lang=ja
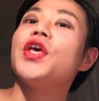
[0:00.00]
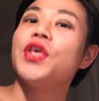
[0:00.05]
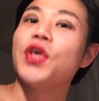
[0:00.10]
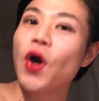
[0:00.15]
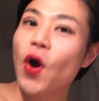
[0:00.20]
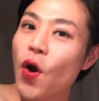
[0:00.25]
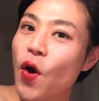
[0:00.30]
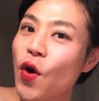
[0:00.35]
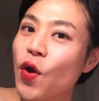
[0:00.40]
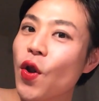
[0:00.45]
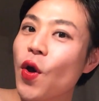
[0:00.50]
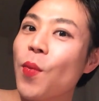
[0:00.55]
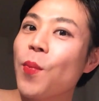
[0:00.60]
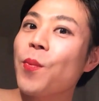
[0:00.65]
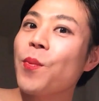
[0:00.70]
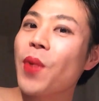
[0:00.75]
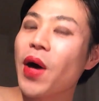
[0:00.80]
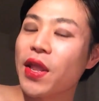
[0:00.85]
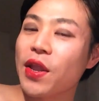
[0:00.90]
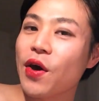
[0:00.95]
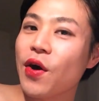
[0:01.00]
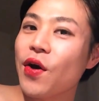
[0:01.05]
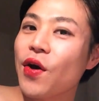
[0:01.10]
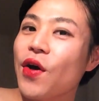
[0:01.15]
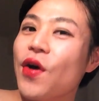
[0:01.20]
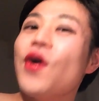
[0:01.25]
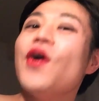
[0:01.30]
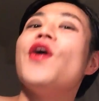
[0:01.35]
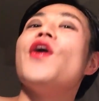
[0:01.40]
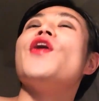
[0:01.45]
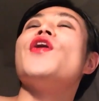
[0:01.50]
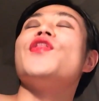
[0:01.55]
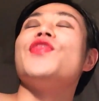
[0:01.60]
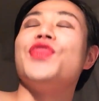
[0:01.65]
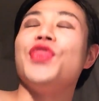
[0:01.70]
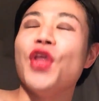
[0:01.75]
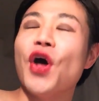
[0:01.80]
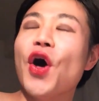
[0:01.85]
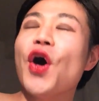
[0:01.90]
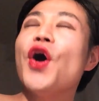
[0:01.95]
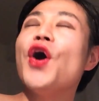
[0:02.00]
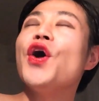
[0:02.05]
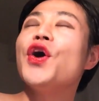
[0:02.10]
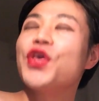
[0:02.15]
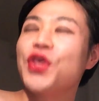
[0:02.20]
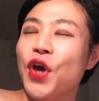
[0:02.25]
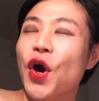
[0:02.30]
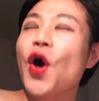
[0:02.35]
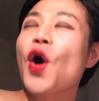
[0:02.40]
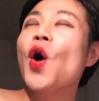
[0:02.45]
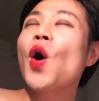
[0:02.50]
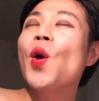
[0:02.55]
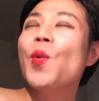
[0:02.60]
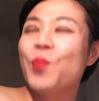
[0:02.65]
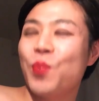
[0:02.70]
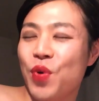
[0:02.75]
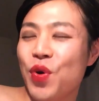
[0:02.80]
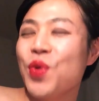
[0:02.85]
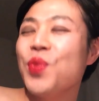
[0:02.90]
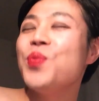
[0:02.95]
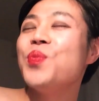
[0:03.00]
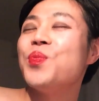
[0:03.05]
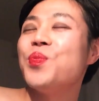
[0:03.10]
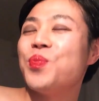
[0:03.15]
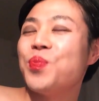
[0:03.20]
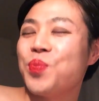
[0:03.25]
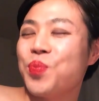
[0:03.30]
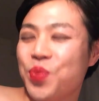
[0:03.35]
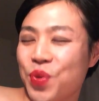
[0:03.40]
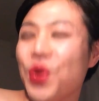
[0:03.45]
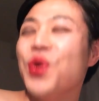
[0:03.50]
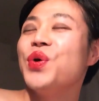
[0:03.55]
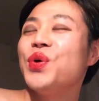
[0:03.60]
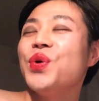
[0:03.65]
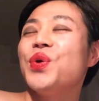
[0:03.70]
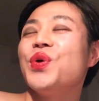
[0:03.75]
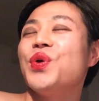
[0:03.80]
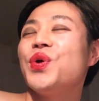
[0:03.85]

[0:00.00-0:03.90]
ヨーロッパの農業分布